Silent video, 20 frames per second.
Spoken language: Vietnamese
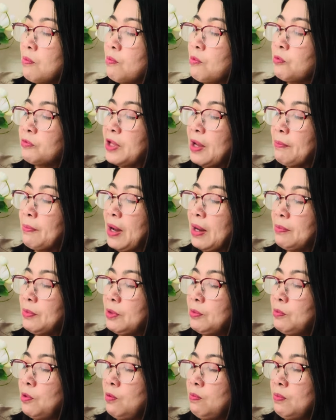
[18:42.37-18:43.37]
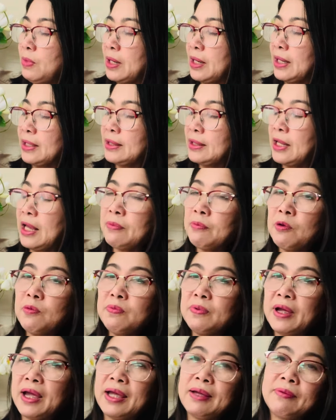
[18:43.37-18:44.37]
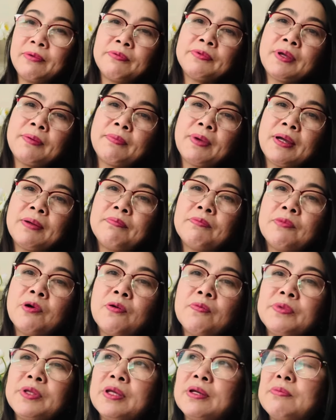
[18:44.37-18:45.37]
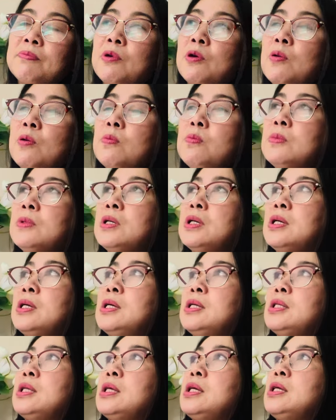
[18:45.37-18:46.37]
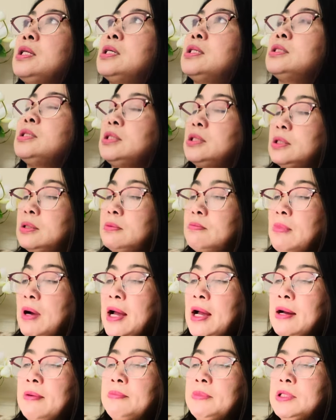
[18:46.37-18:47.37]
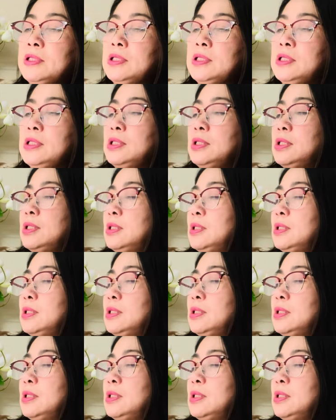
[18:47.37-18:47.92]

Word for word: 124 mà cách đây 4 ngày 124 chia 4 thì nó được 30